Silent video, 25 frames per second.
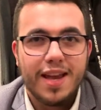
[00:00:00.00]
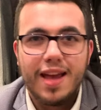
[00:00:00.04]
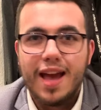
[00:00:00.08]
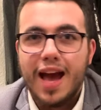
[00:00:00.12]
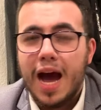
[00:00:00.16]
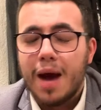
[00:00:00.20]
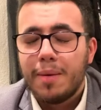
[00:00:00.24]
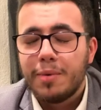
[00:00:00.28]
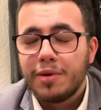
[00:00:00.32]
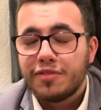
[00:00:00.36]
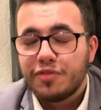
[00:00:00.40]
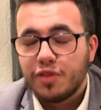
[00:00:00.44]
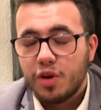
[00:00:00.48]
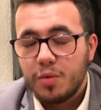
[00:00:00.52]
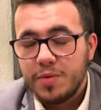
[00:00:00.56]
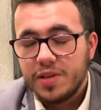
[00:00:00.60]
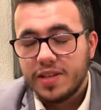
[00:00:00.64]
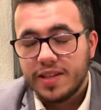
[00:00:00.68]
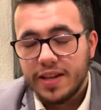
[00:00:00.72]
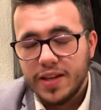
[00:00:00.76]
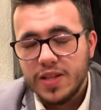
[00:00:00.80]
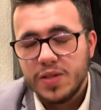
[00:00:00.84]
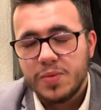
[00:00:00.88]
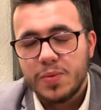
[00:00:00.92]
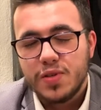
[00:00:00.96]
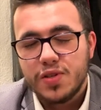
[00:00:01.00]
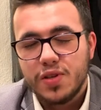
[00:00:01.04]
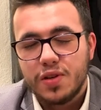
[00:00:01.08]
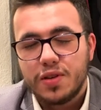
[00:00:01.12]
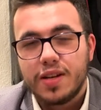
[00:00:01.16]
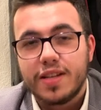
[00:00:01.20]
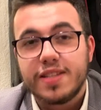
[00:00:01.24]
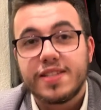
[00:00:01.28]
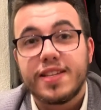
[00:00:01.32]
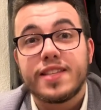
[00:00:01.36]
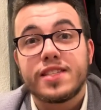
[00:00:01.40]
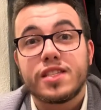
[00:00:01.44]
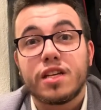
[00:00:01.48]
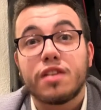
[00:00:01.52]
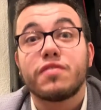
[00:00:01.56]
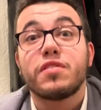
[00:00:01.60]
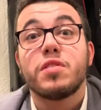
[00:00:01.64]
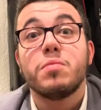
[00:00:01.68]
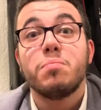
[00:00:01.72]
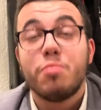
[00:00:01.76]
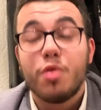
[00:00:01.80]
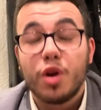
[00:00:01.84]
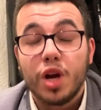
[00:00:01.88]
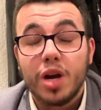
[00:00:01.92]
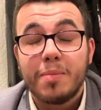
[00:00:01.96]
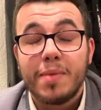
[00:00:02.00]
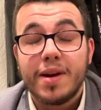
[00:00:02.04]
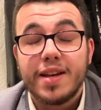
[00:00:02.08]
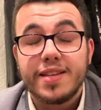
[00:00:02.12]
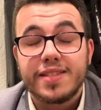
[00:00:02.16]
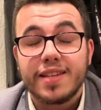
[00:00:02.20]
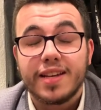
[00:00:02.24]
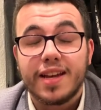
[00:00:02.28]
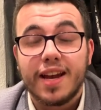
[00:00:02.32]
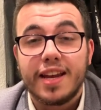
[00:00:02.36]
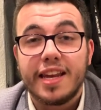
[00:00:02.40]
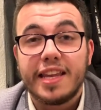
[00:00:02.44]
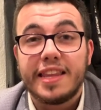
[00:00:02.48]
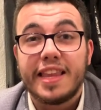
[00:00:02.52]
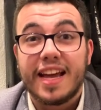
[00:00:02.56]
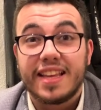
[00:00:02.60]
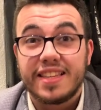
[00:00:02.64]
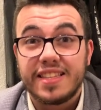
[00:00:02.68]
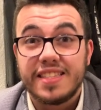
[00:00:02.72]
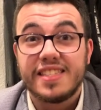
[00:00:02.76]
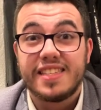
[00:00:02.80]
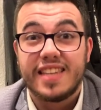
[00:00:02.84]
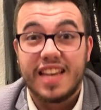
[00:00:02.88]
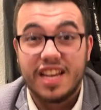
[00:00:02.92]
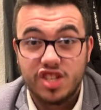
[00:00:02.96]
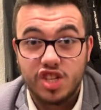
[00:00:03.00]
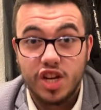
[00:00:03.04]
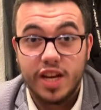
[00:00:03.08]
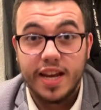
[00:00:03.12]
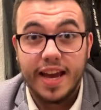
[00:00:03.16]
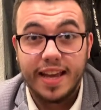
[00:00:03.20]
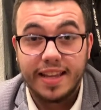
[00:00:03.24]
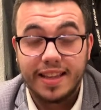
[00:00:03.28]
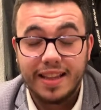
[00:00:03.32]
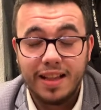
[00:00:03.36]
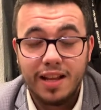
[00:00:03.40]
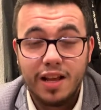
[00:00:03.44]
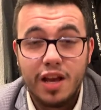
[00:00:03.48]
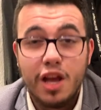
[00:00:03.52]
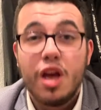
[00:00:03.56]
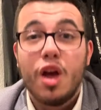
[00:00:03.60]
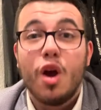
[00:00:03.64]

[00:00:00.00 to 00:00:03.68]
Aber ich freue mich ganz besonders jetzt auf den Bürgermeisterkandidaten Sascha Hertel.